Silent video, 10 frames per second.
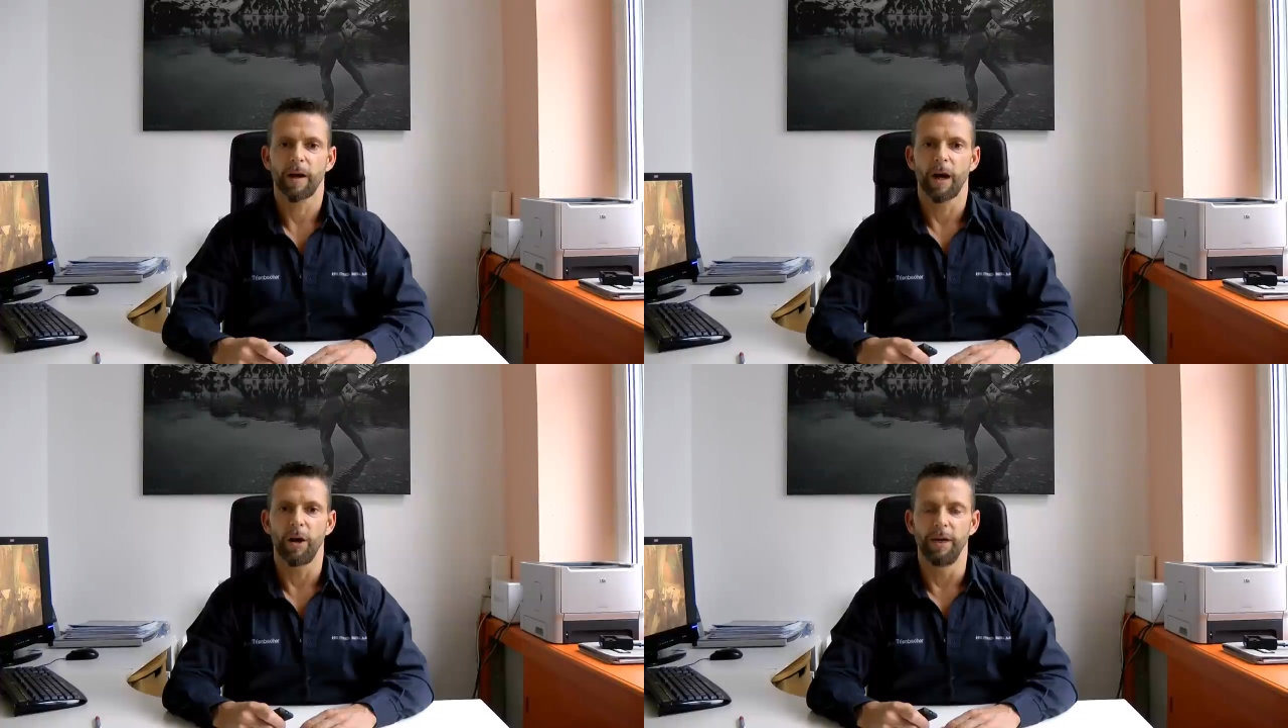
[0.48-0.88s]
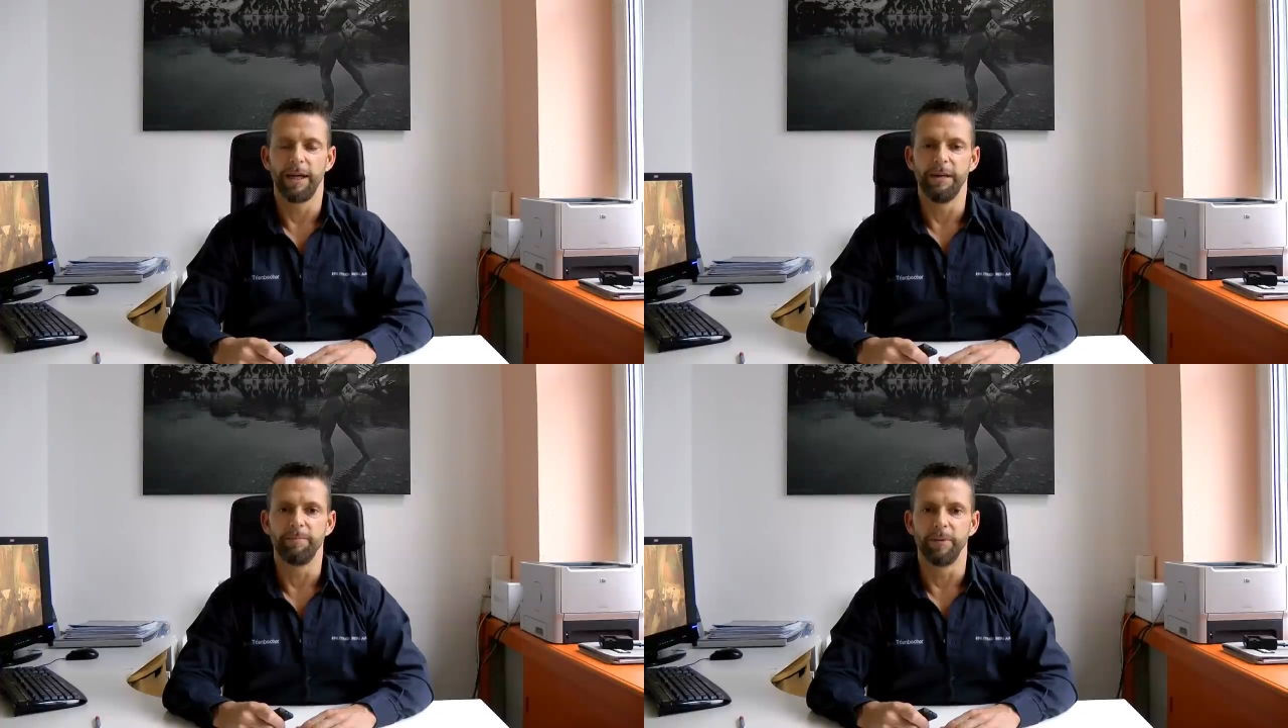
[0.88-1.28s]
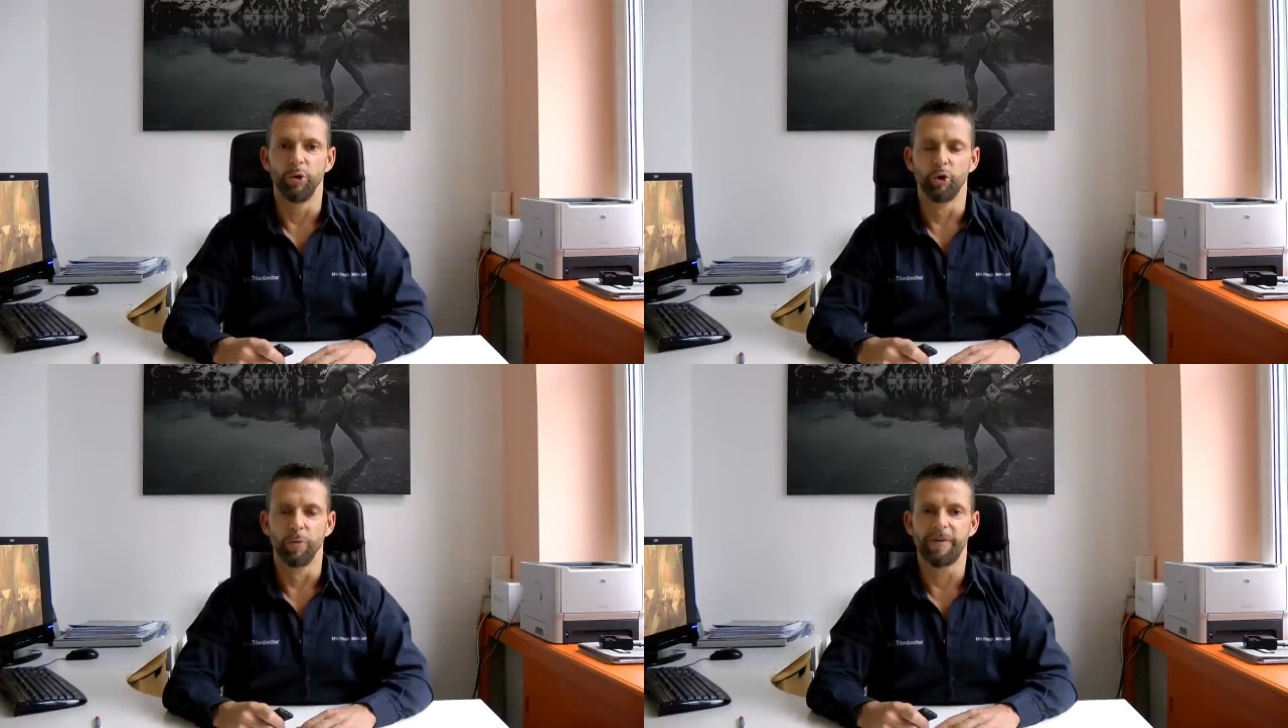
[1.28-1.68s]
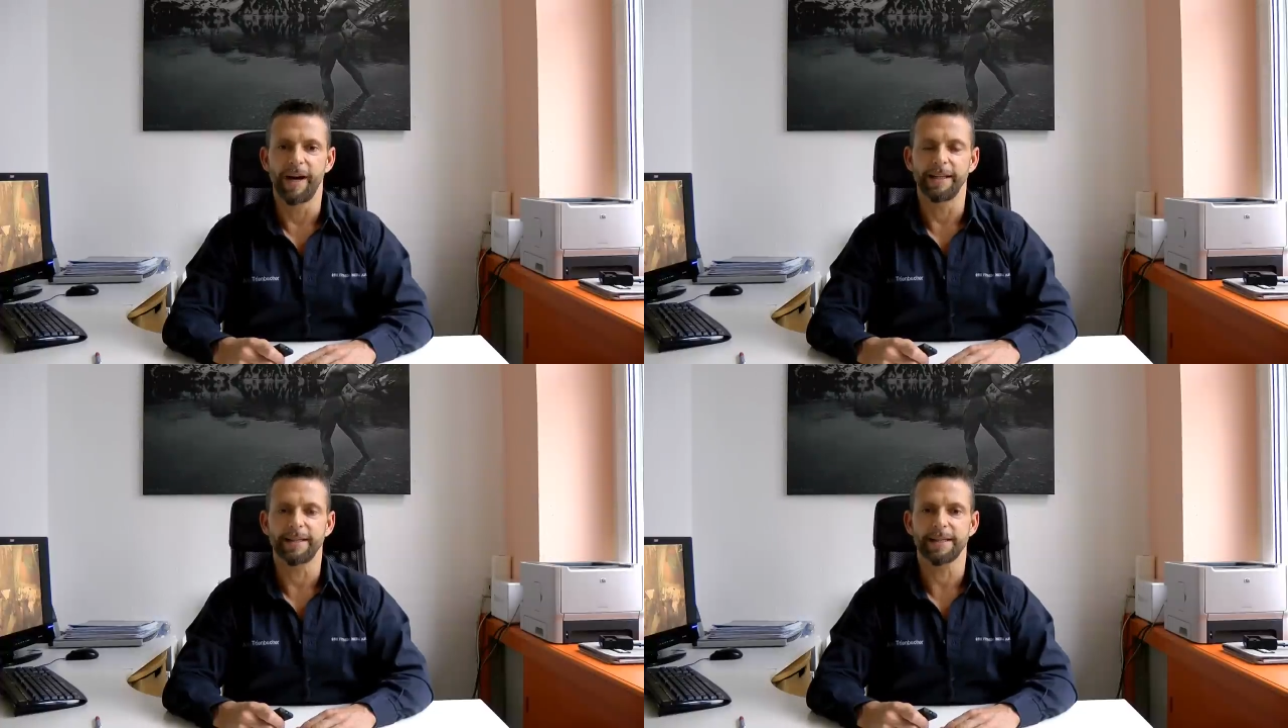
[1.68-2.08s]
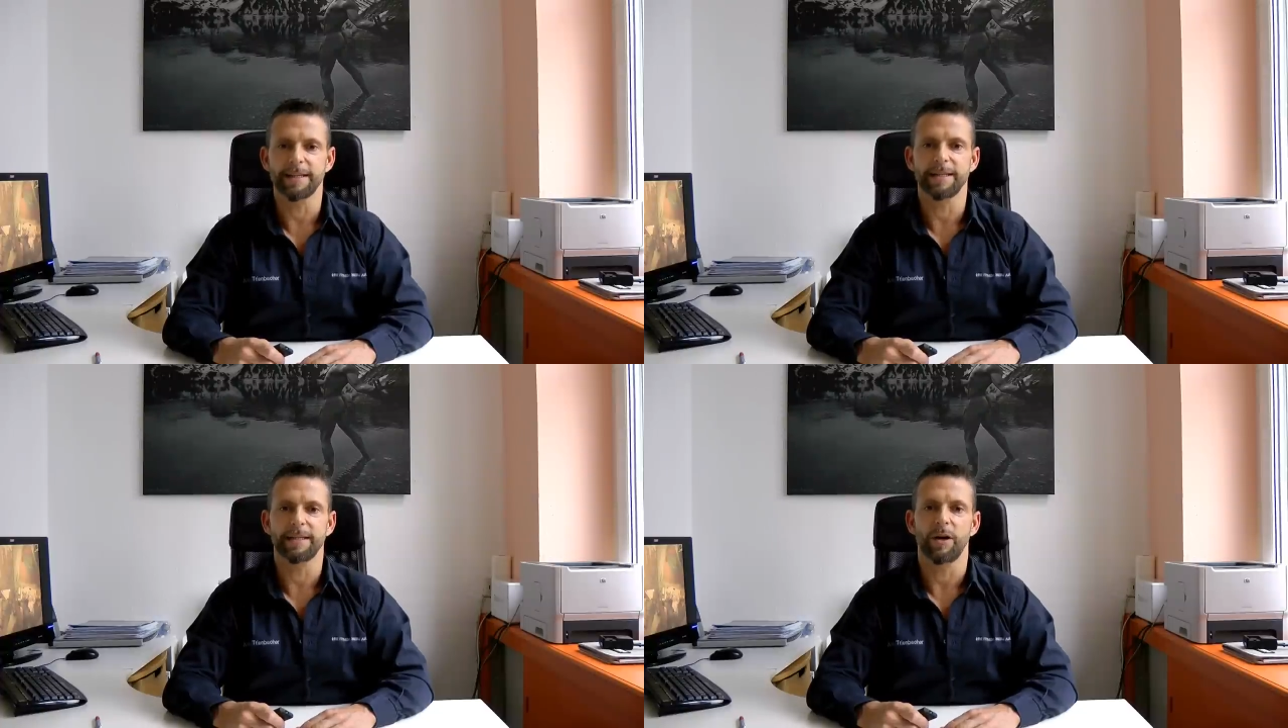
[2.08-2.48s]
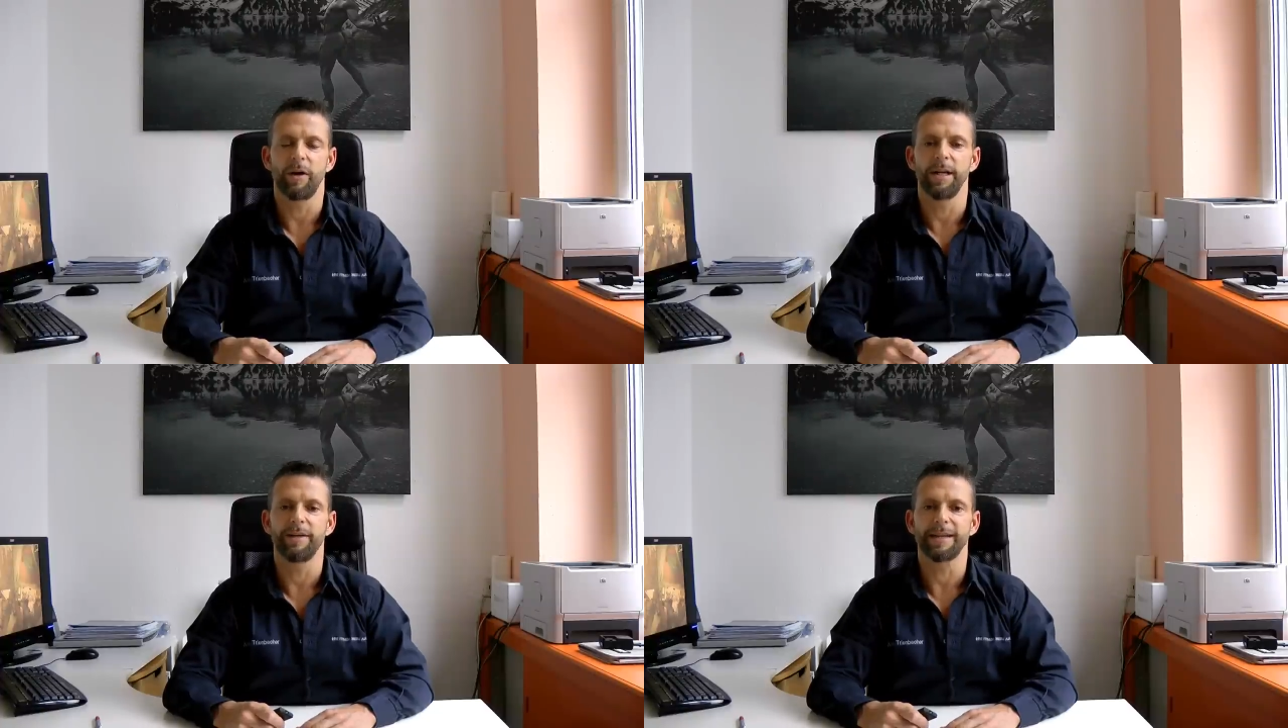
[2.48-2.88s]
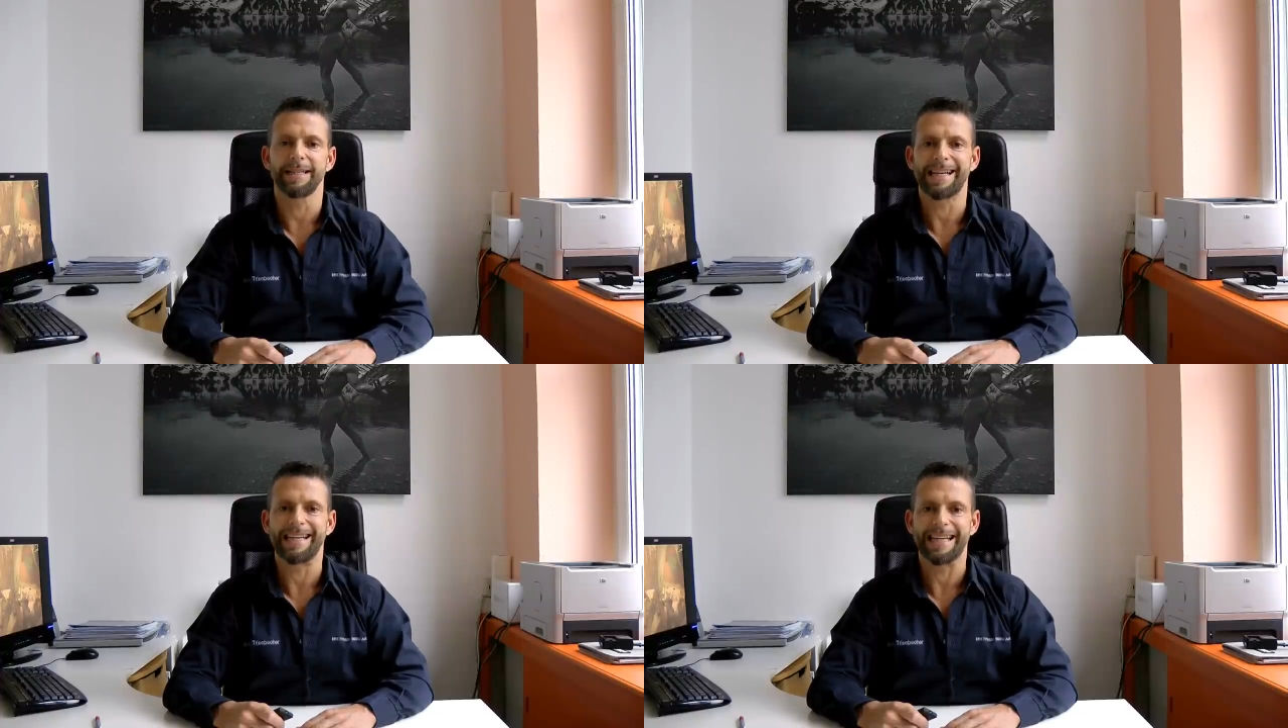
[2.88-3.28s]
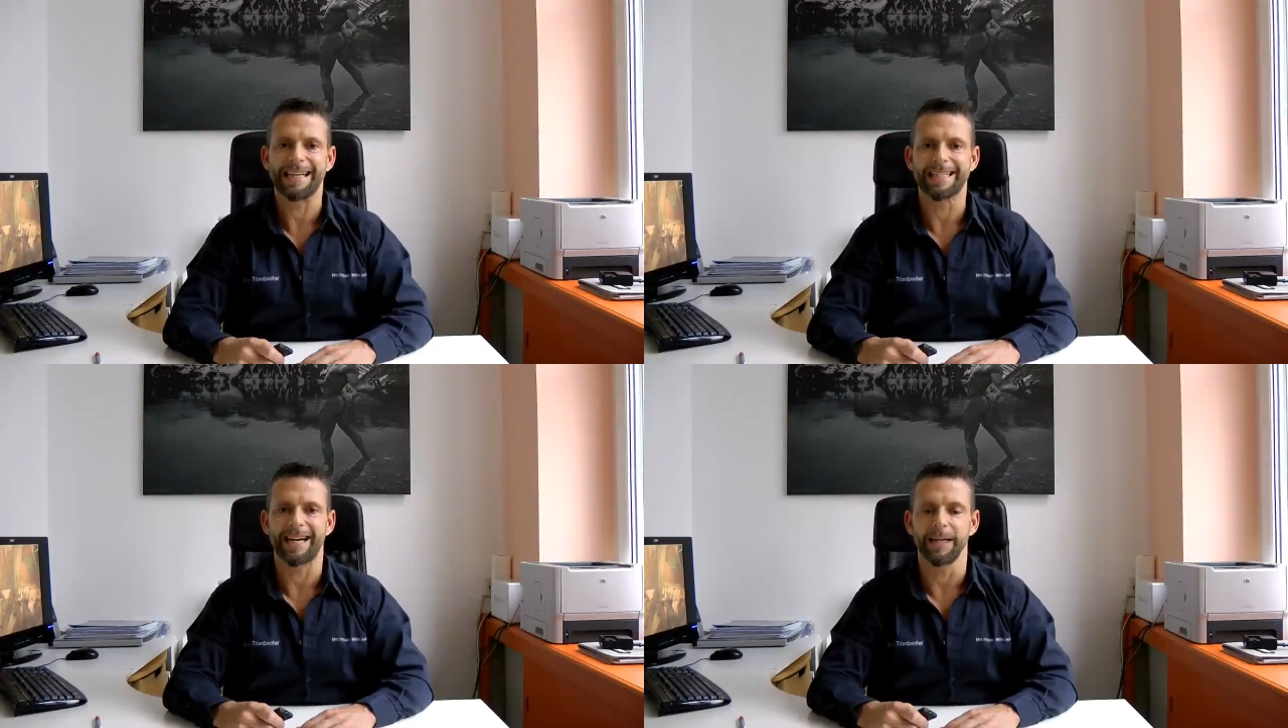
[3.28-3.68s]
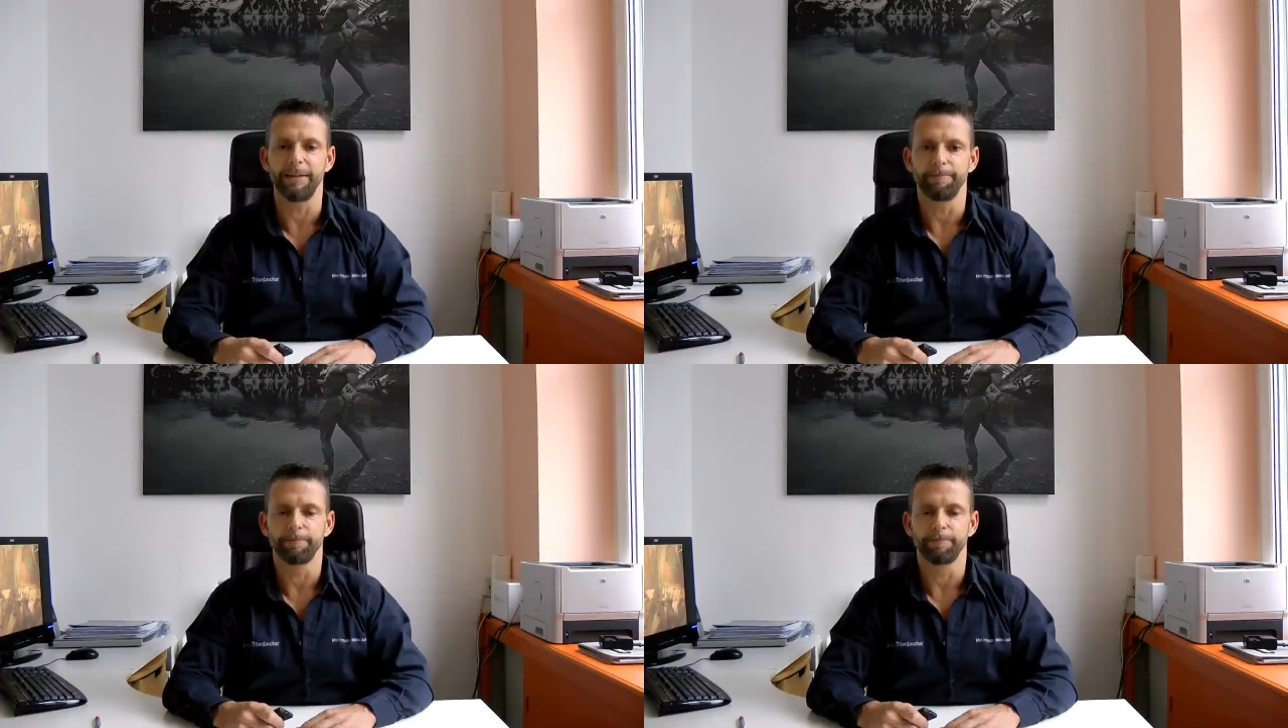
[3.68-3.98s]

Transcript: Hallo ihr lieben YouTube-Fans, heute was in eigener Sache